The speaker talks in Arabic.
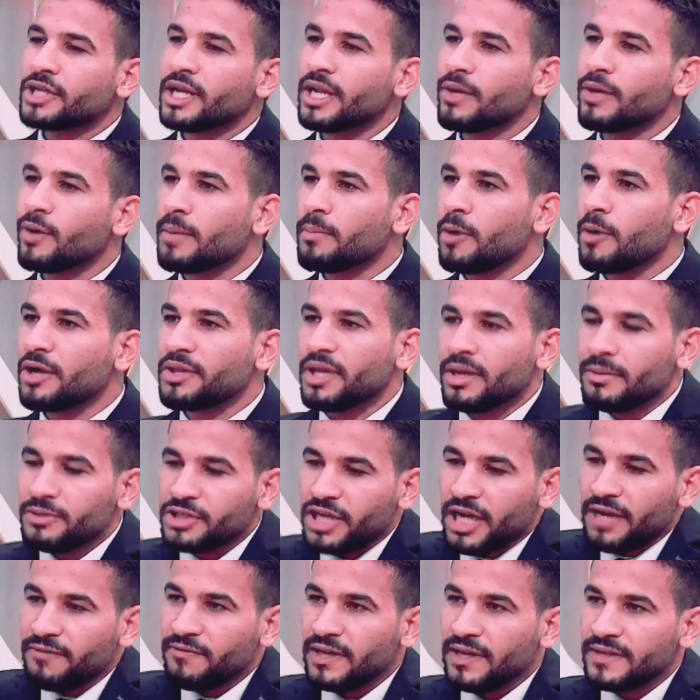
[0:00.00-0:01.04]
الا وجبه واحده انا مش
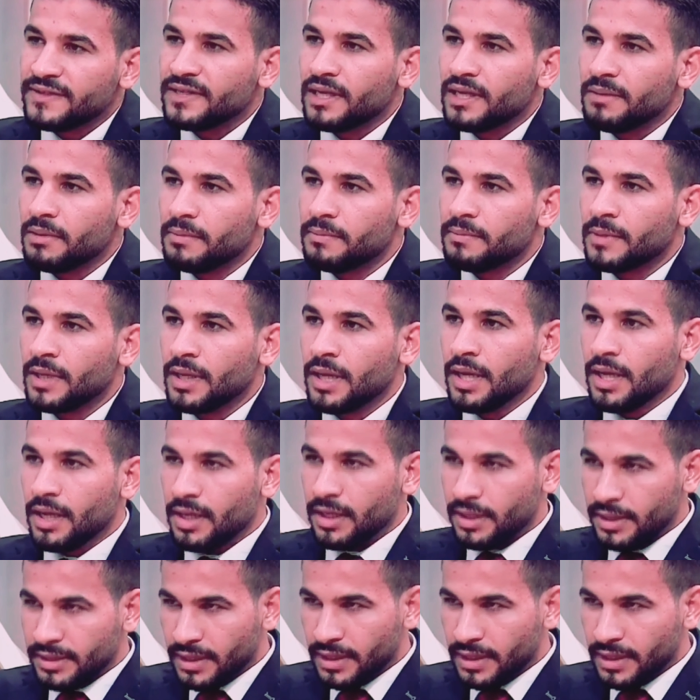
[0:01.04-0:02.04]
عارفه ايه السبب ايه